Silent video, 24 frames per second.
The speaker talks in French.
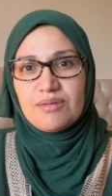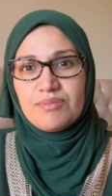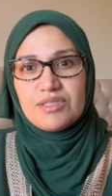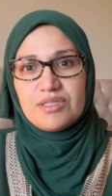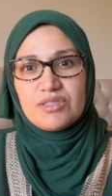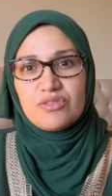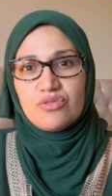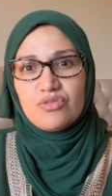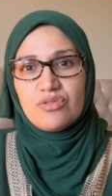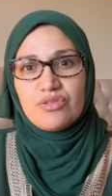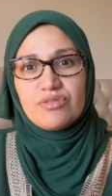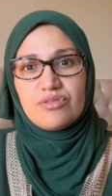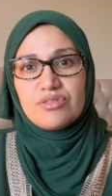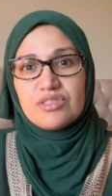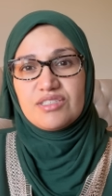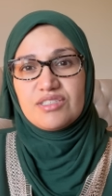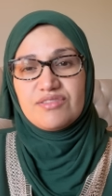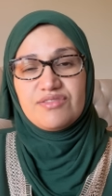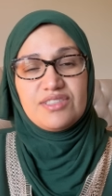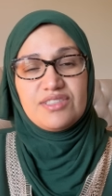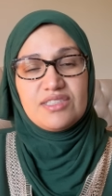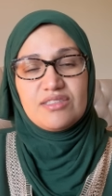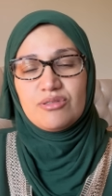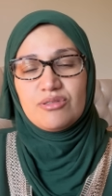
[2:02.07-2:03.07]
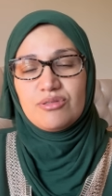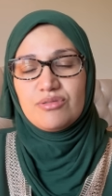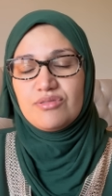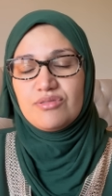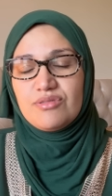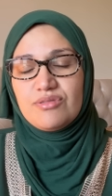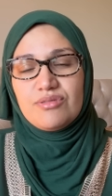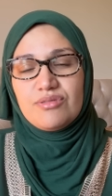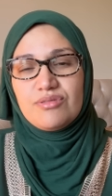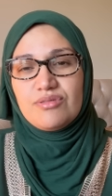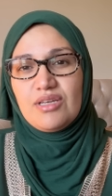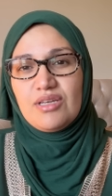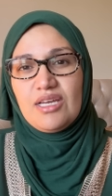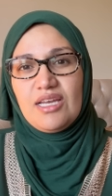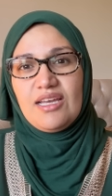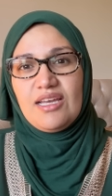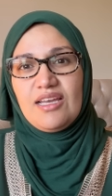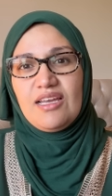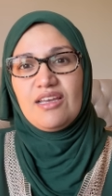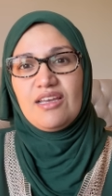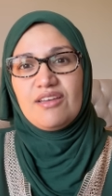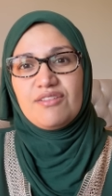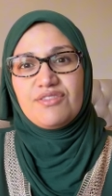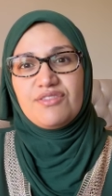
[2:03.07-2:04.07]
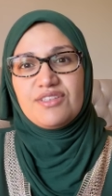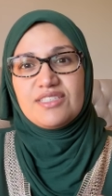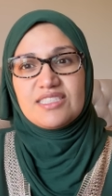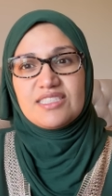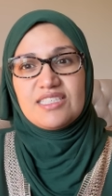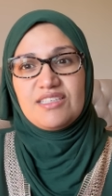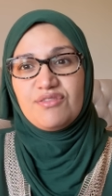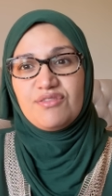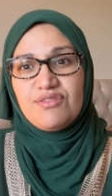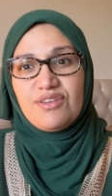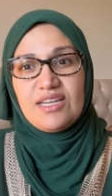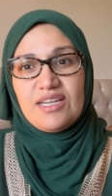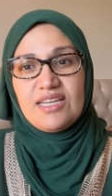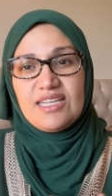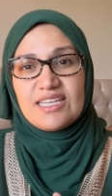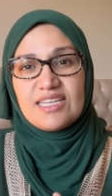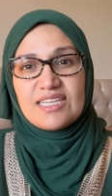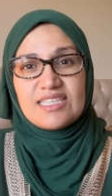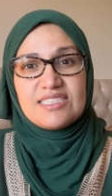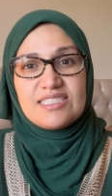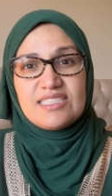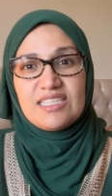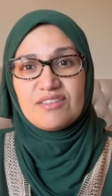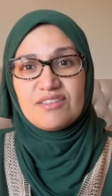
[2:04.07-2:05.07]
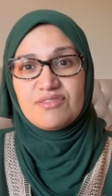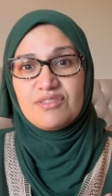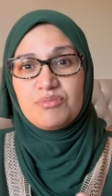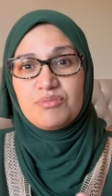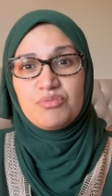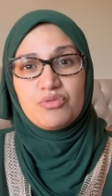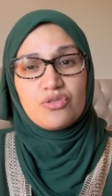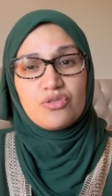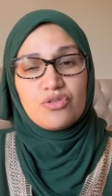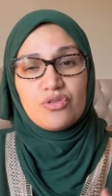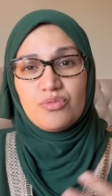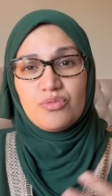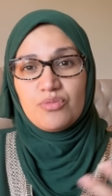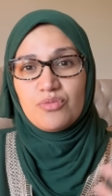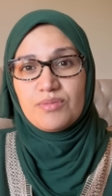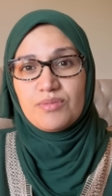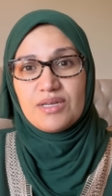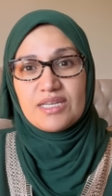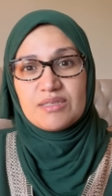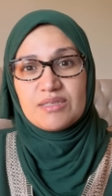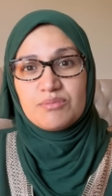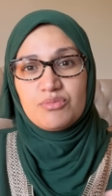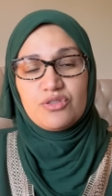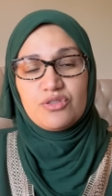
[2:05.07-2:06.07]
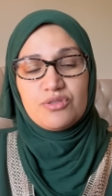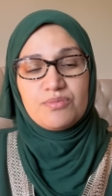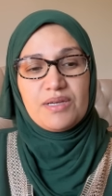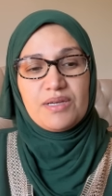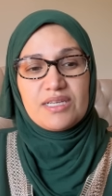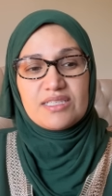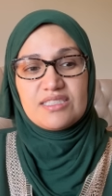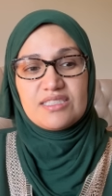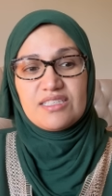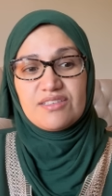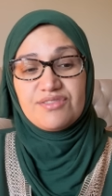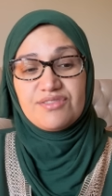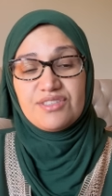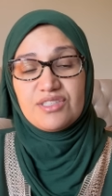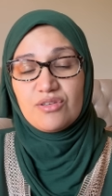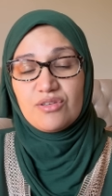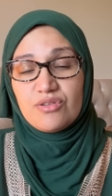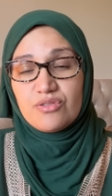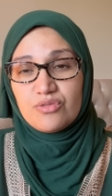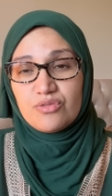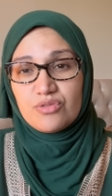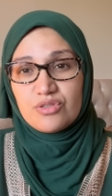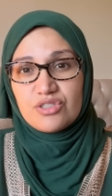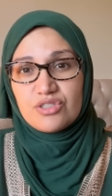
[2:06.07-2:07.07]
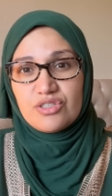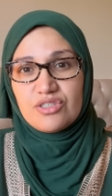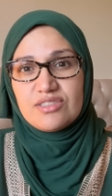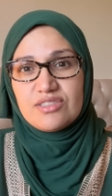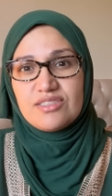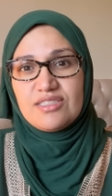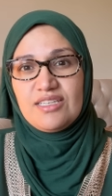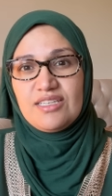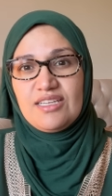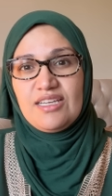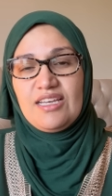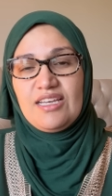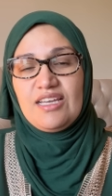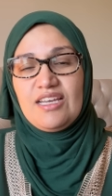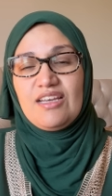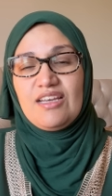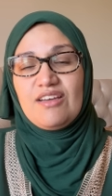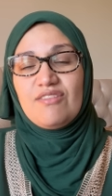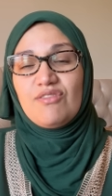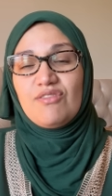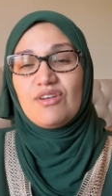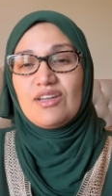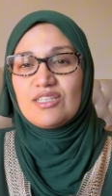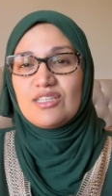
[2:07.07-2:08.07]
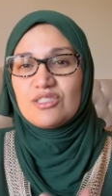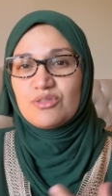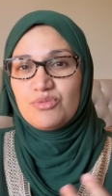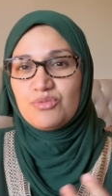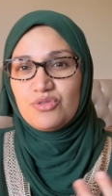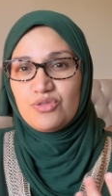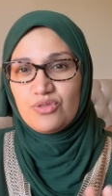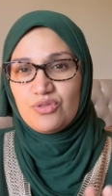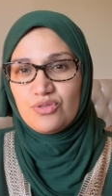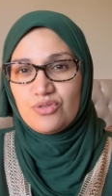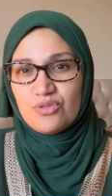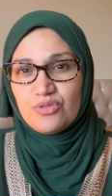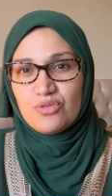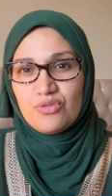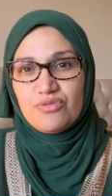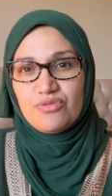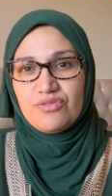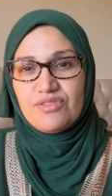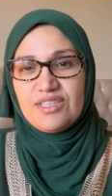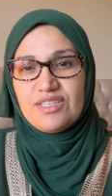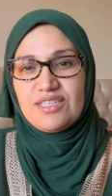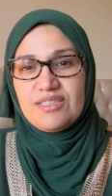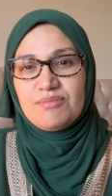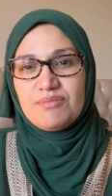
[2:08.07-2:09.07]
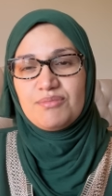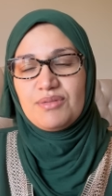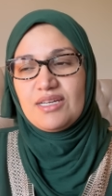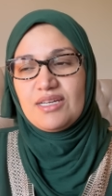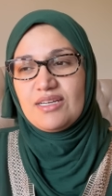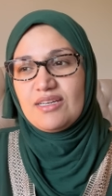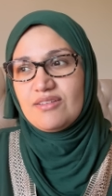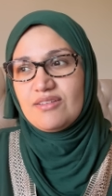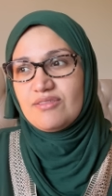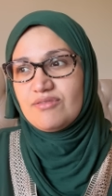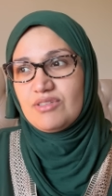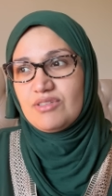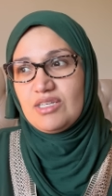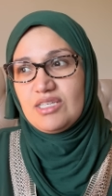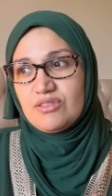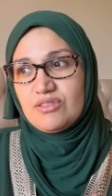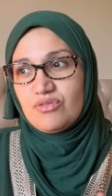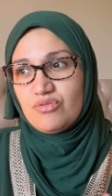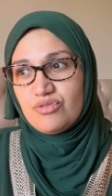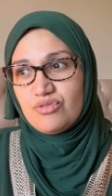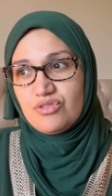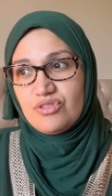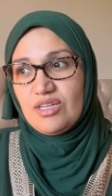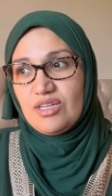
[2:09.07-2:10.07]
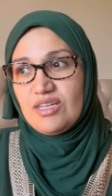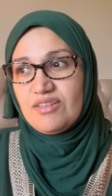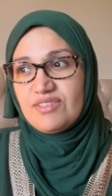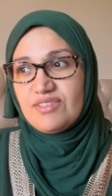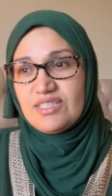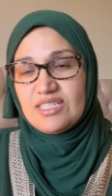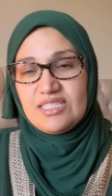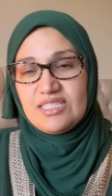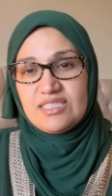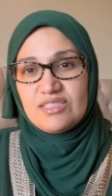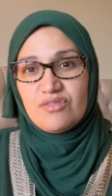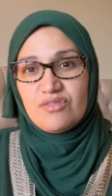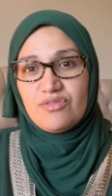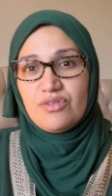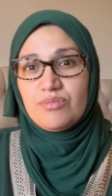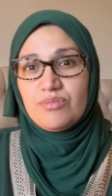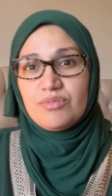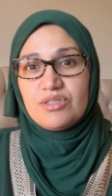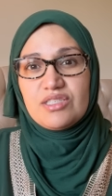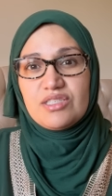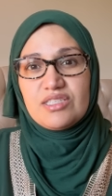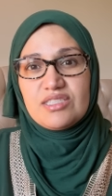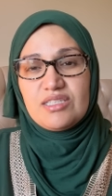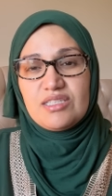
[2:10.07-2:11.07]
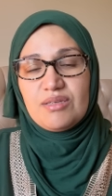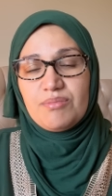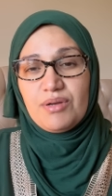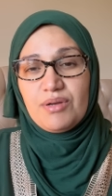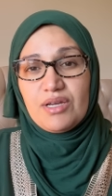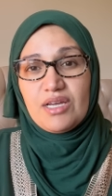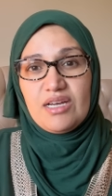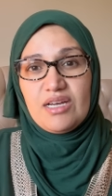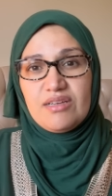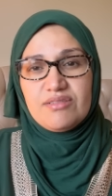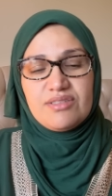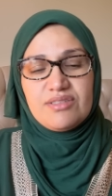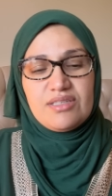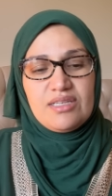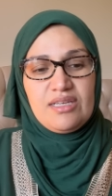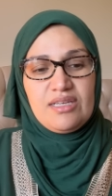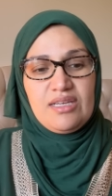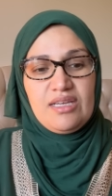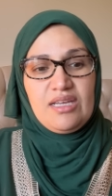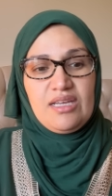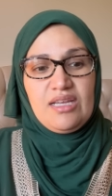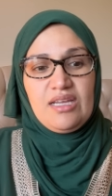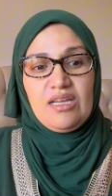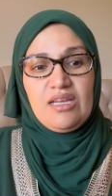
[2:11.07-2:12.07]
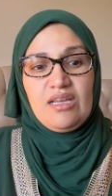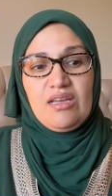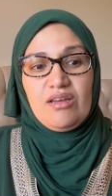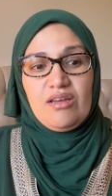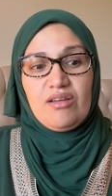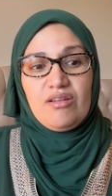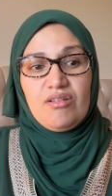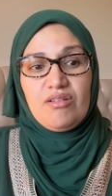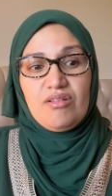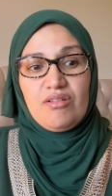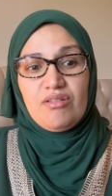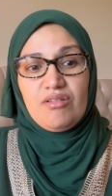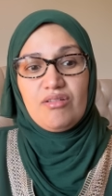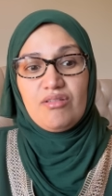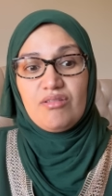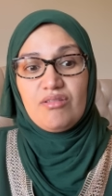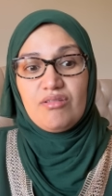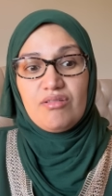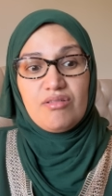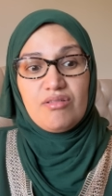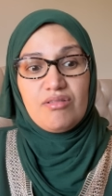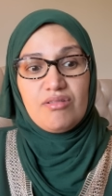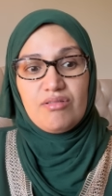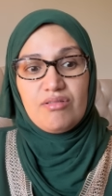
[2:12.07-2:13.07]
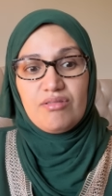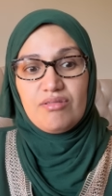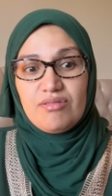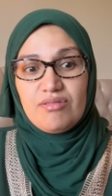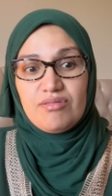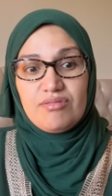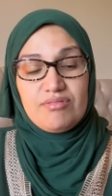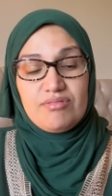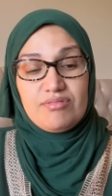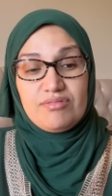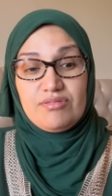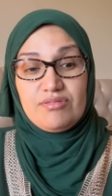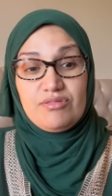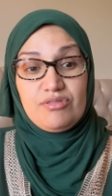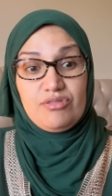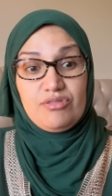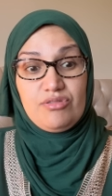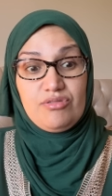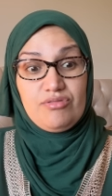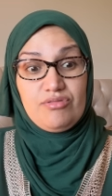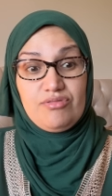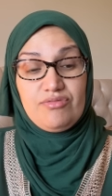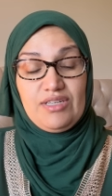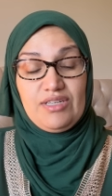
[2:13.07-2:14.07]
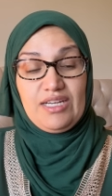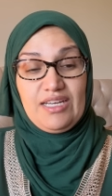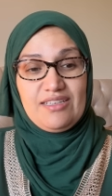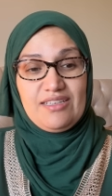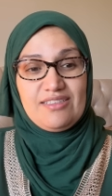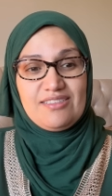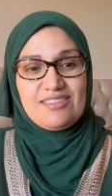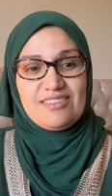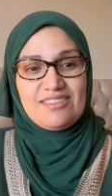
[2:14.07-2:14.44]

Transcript: bien sûr, euh, j'ai vite euh, fait ce qu'il fallait, réservé pour que mon mari puisse partir vite en urgence. Voilà, je me suis retrouvée ben, voilà, toute seule avec les enfants, mais ça, c'est pas grave. je, voilà,